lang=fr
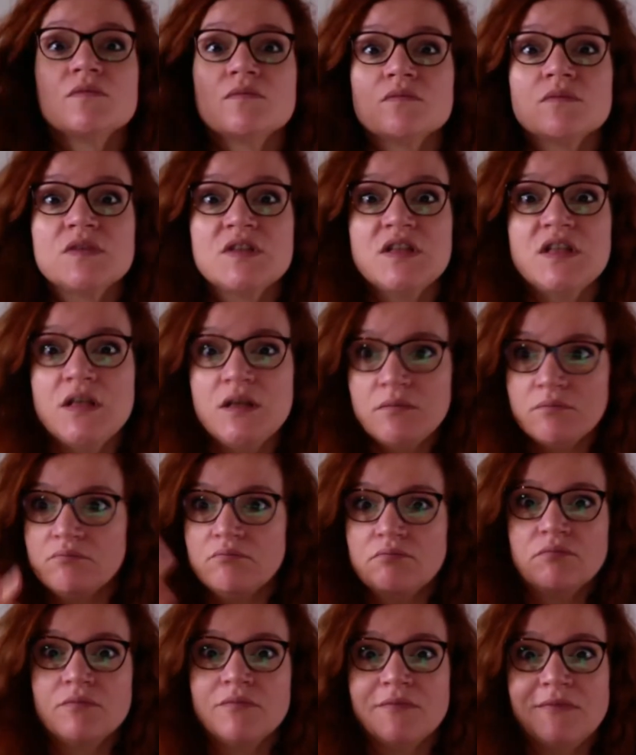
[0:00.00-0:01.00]
si
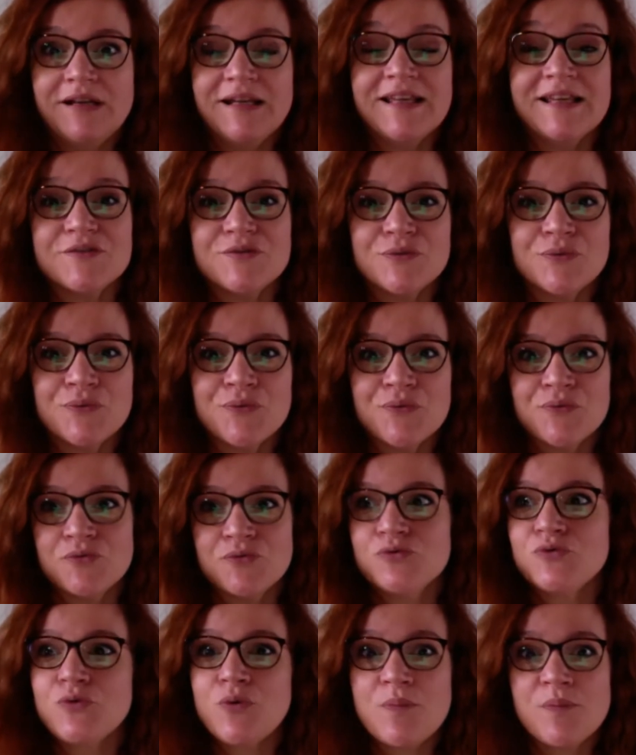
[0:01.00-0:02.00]
les questions
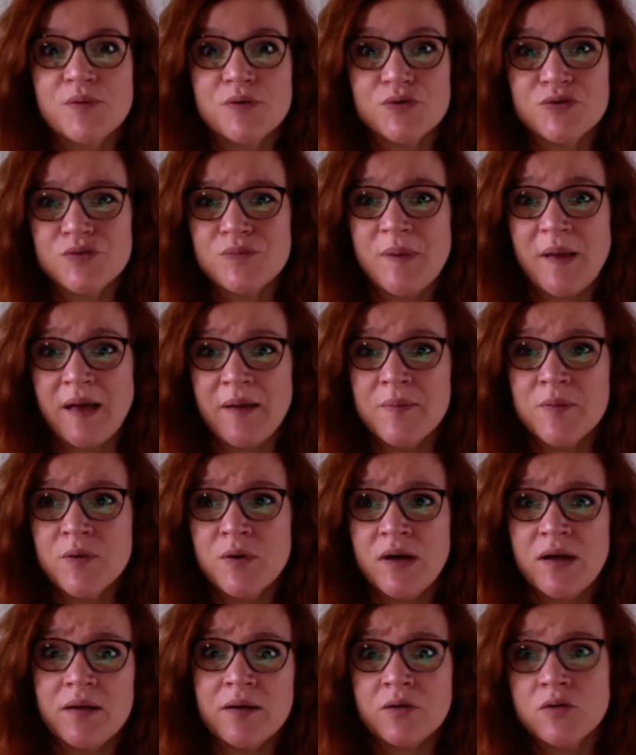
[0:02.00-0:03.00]
se posent par
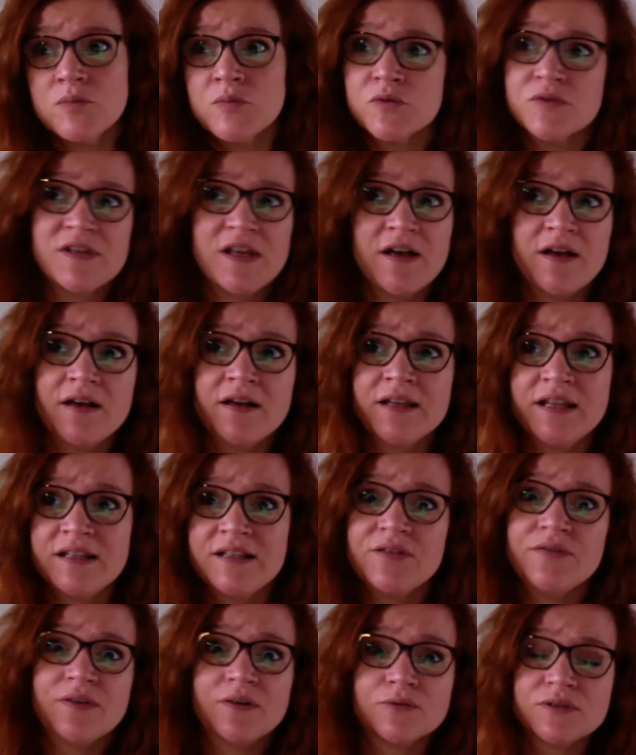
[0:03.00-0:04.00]
rapport à comment ça, il y a
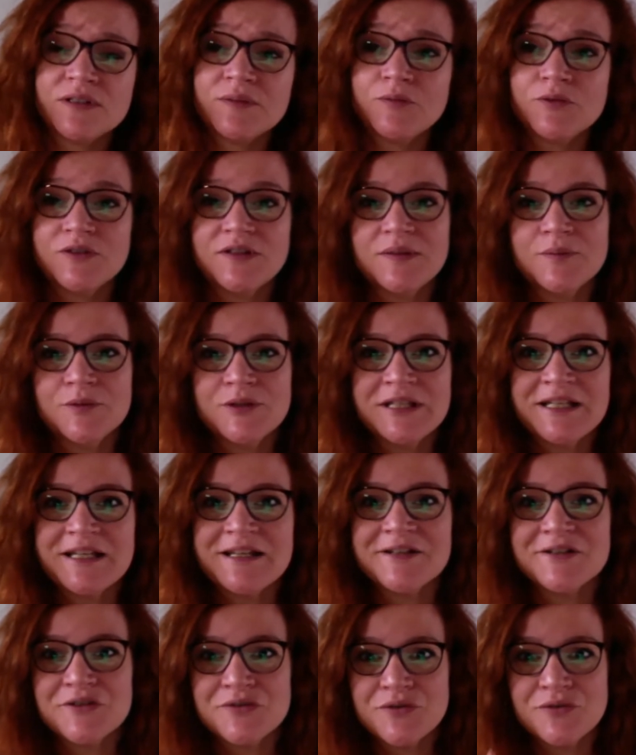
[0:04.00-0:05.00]
différents types de
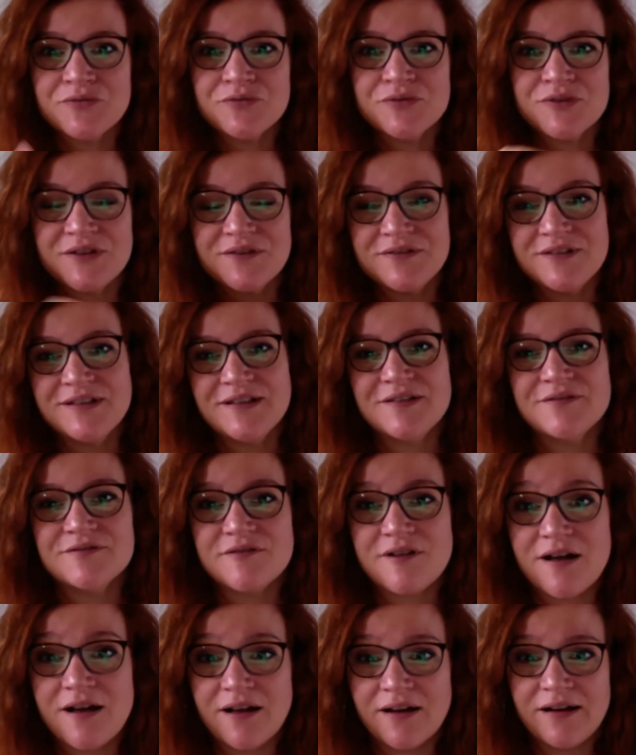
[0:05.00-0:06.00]
témoignages. Je vous invite à
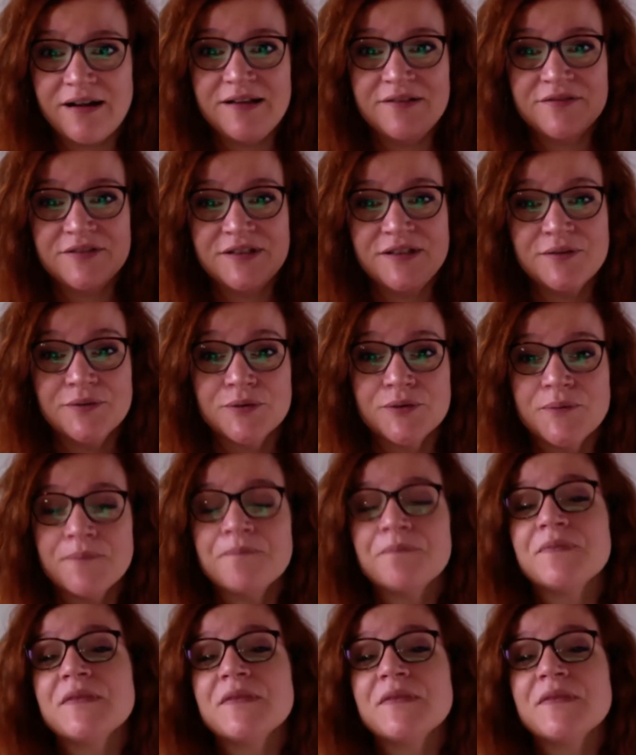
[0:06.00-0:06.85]
voir la vidéo